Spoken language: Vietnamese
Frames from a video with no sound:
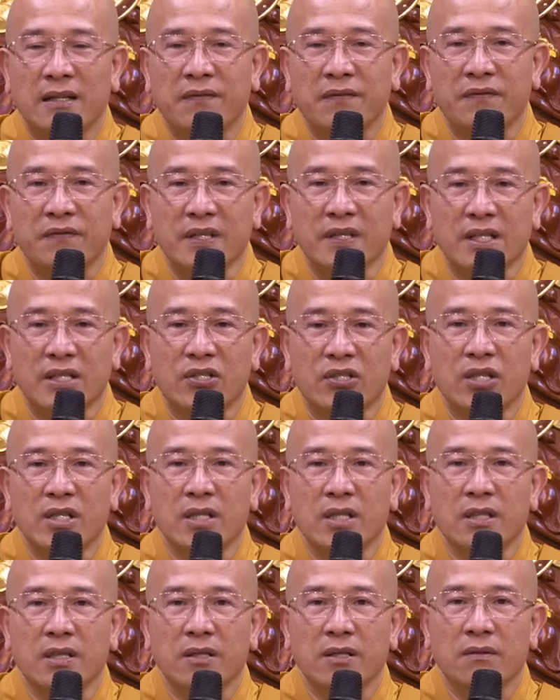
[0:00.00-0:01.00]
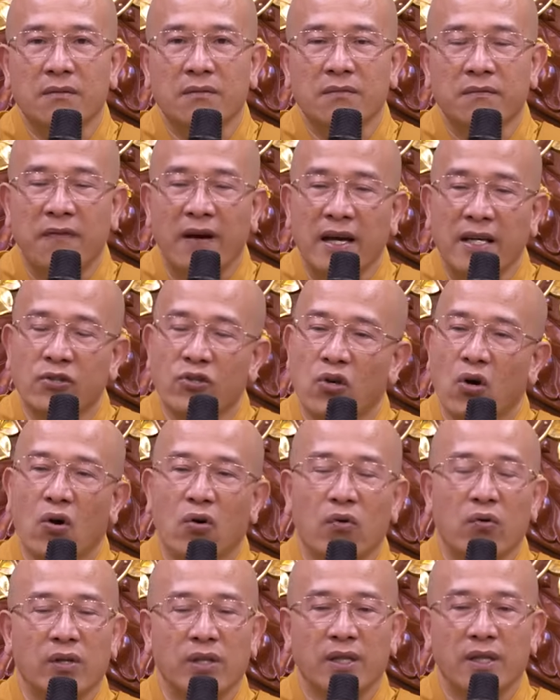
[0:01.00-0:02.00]
cái vị trí, vai
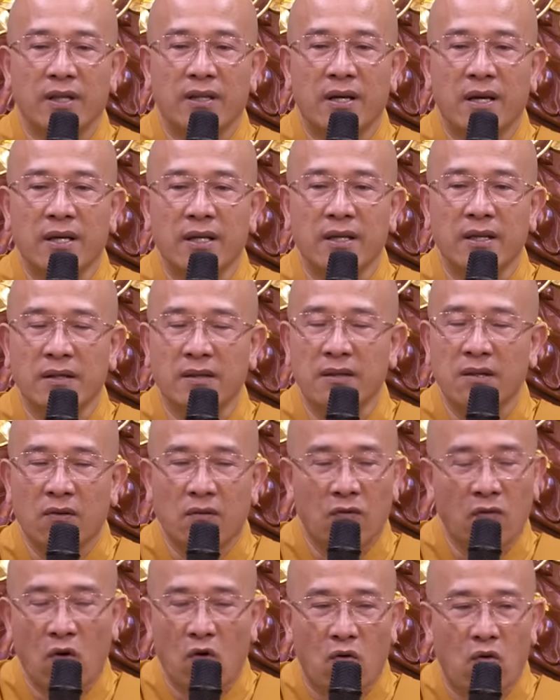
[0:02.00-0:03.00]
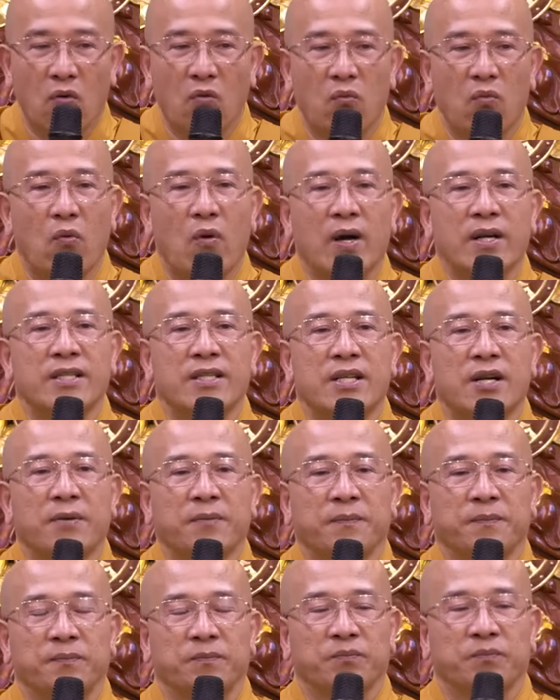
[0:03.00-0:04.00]
trò của người thầy vô cùng quan
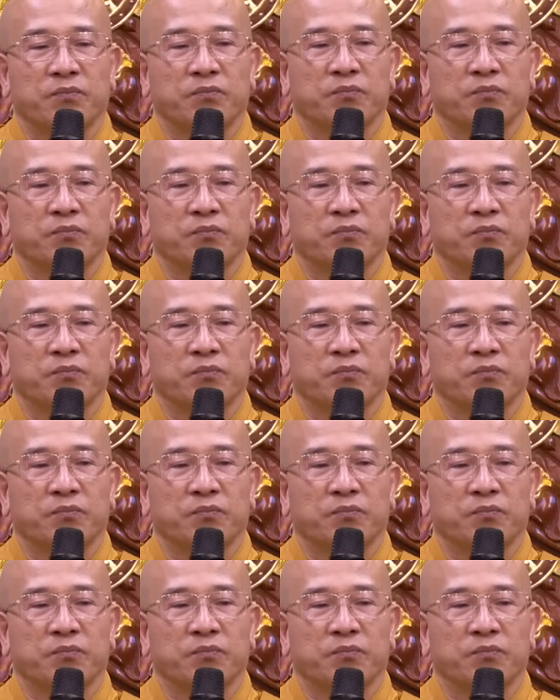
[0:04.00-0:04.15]
trọng.